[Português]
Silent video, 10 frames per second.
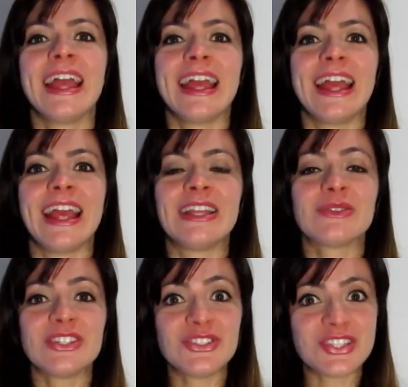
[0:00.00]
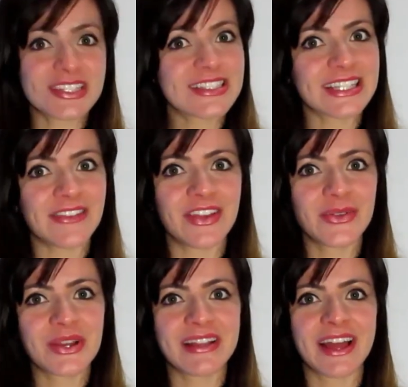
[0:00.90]
É, não deixe de se inscrever
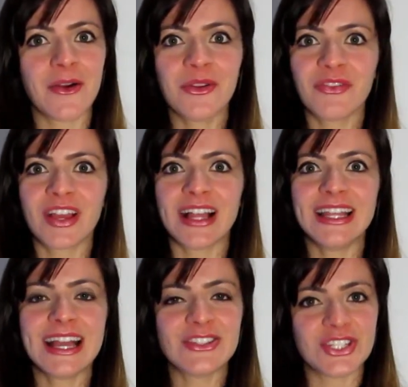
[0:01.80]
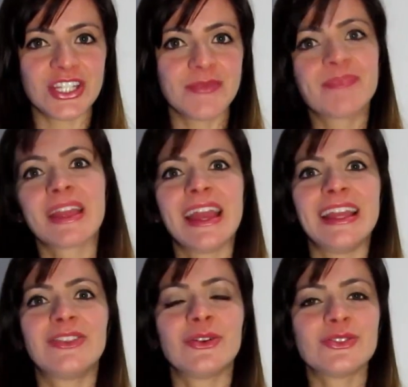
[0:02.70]
no canal e ficar ligadinha
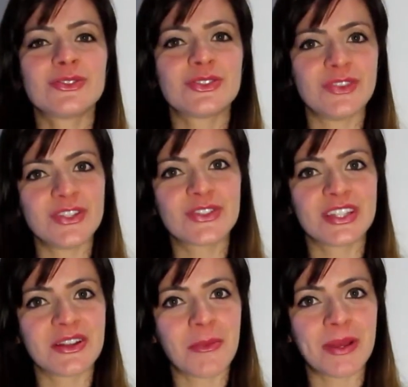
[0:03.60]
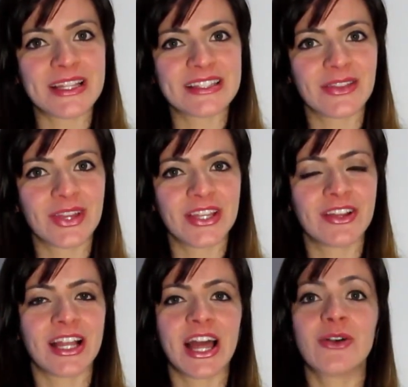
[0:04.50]
em todos os vídeos que estão aparecendo aqui no
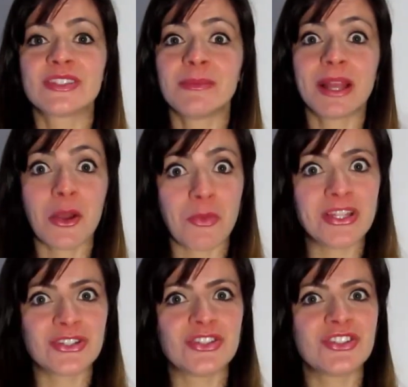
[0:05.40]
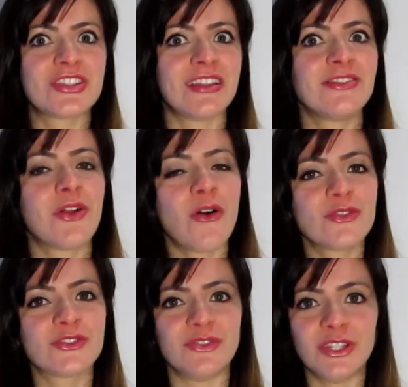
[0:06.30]
canal. Semanalmente a gente tem
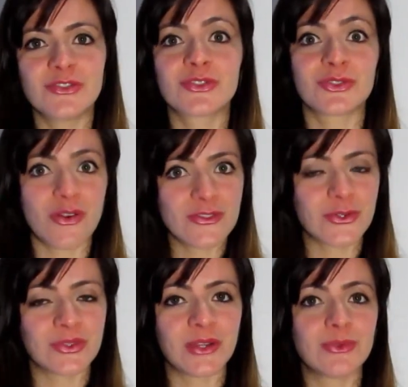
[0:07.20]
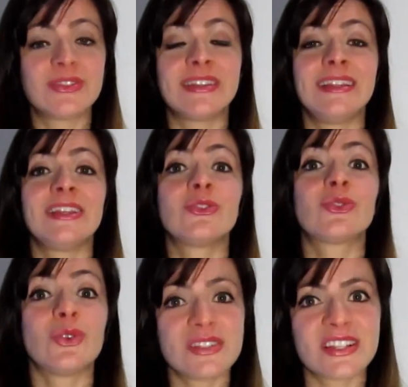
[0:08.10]
novos vídeos com novos conteúdos, atendendo
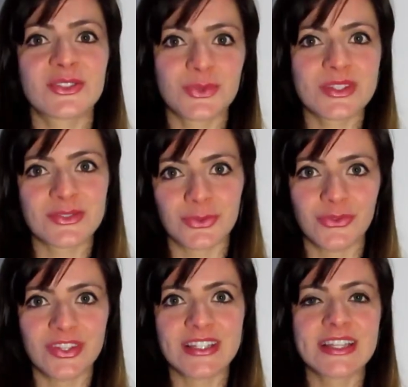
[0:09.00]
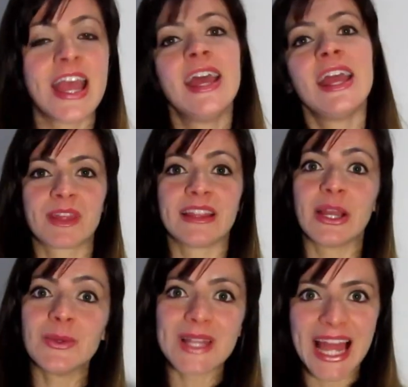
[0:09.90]
todas as suas dúvidas.
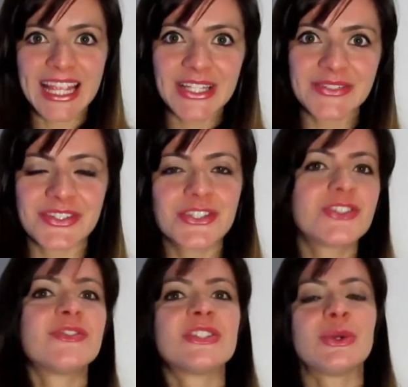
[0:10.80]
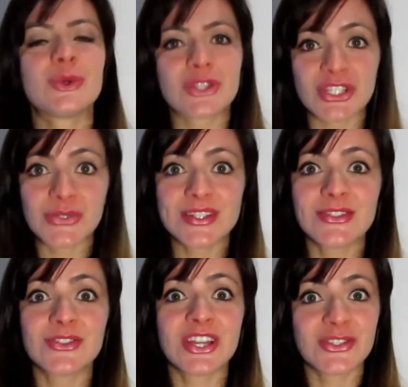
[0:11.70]
Dê um like no vídeo se você curtiu, se
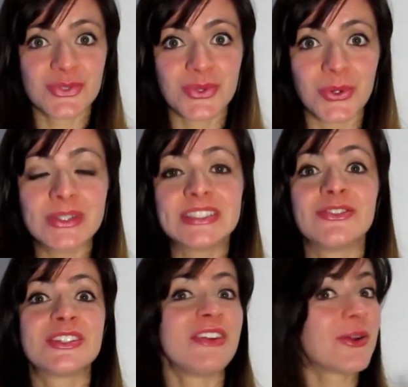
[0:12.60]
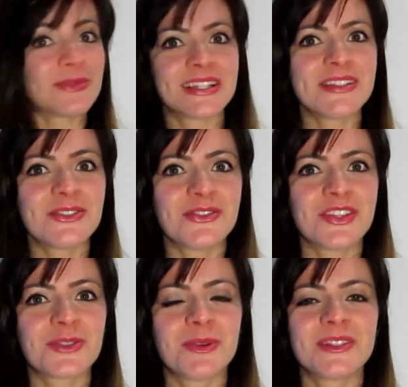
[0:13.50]
isso te ajudou. Se você vai começar seus
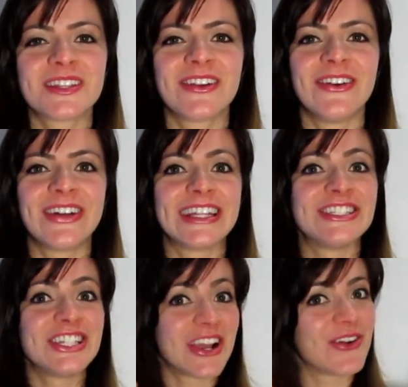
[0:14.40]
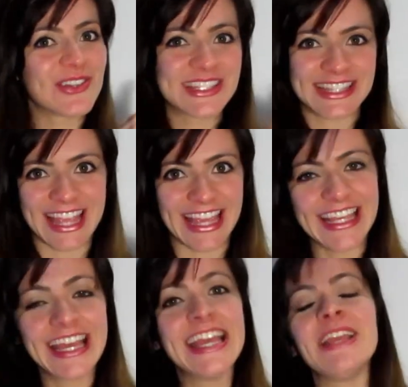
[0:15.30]
investimentos agora, diga
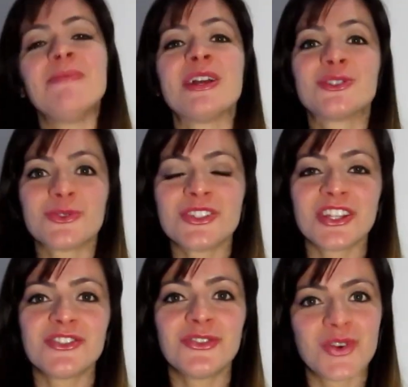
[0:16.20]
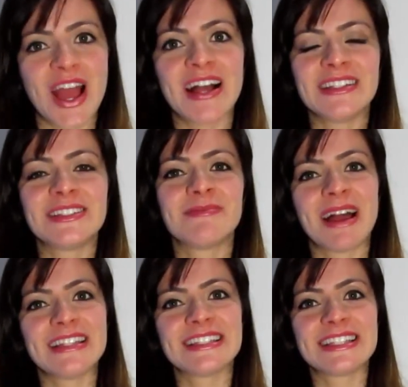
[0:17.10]
gostei e me ajude a divulgar ainda
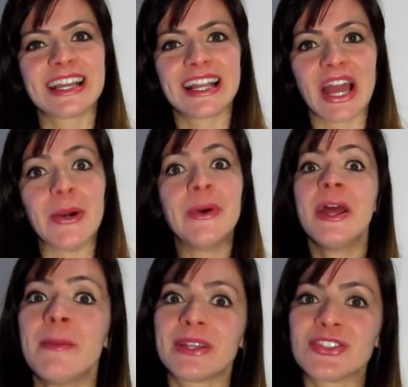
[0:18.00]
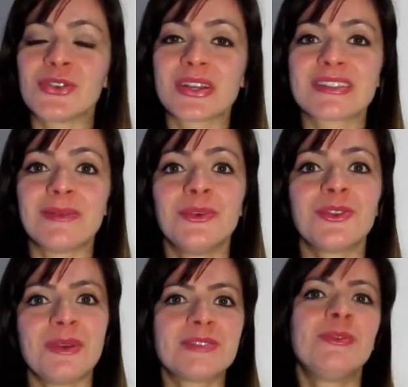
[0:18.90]
mais esse canal para a gente alcançar
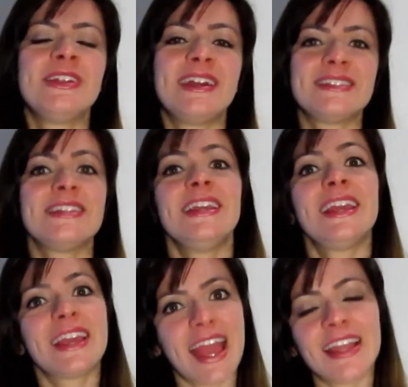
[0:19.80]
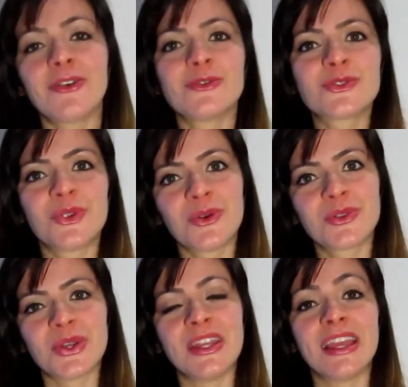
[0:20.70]
muito mais mulheres e que querem construir a
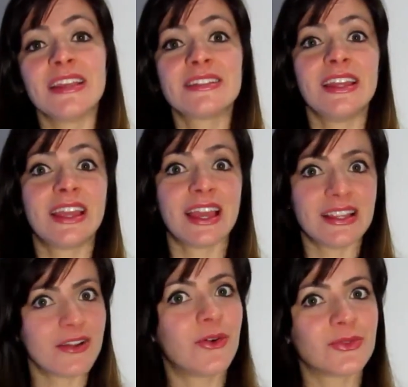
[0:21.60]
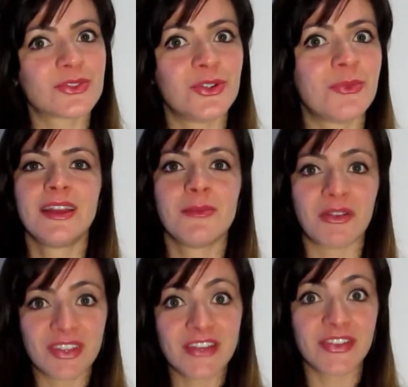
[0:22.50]
sua riqueza e querem construir uma, uma
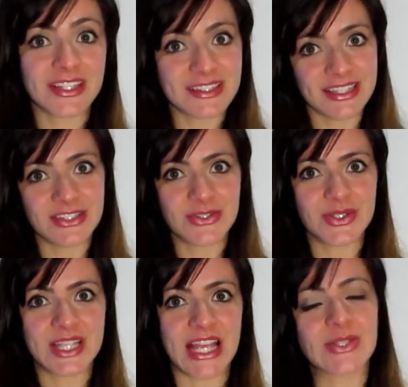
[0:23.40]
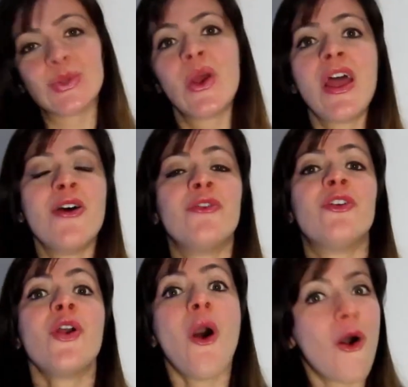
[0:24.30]
vida financeira de sucesso.
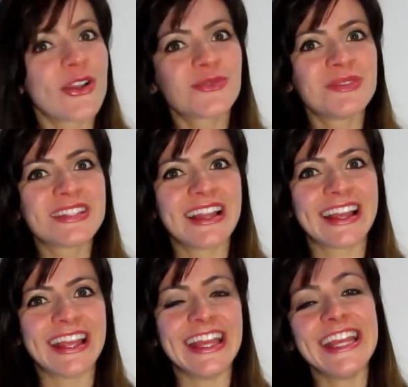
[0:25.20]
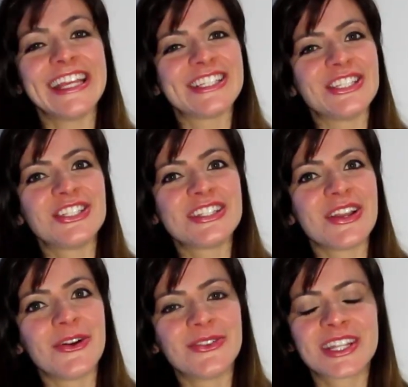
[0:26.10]
Foi ótimo estar aqui e a gente se
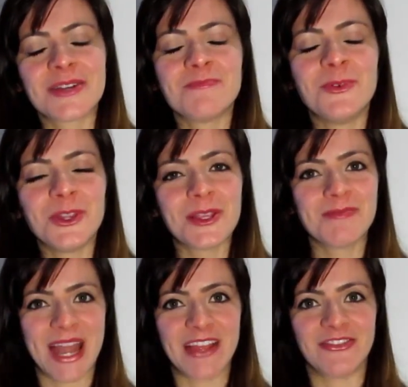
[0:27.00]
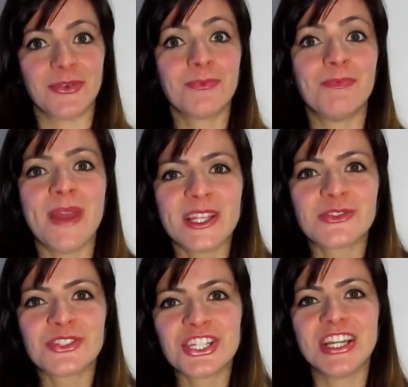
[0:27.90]
encontra muito em breve. Um
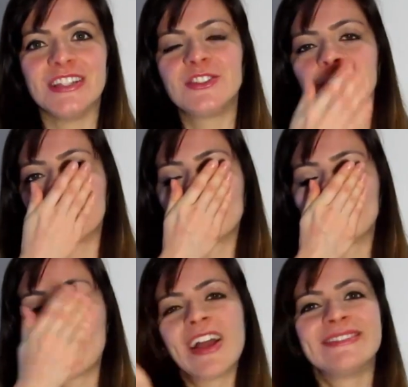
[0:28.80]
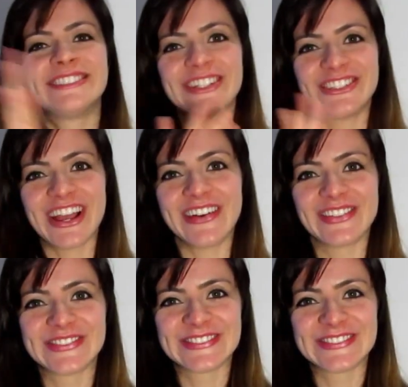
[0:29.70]
beijo gigante! Tchau, tchau.